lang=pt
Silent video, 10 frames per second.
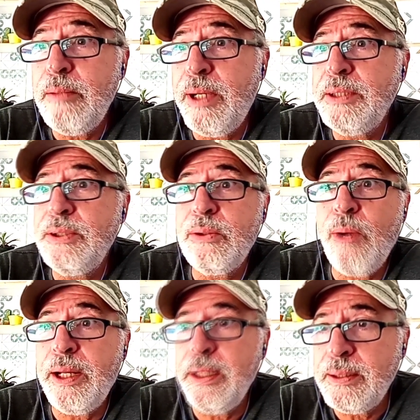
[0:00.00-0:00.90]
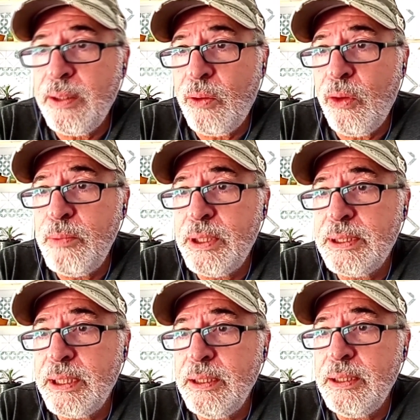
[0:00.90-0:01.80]
Mais de 40 obras
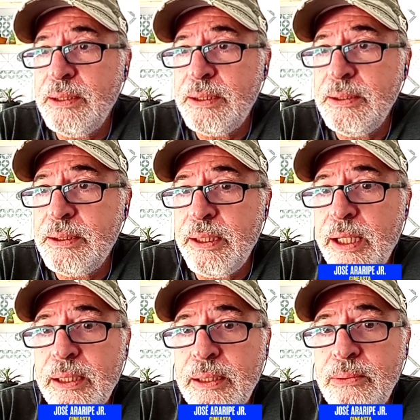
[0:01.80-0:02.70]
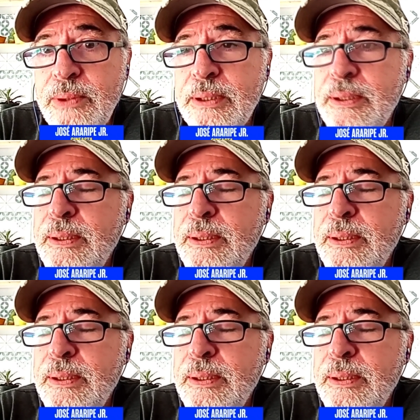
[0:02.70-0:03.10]
aí que estrearão na,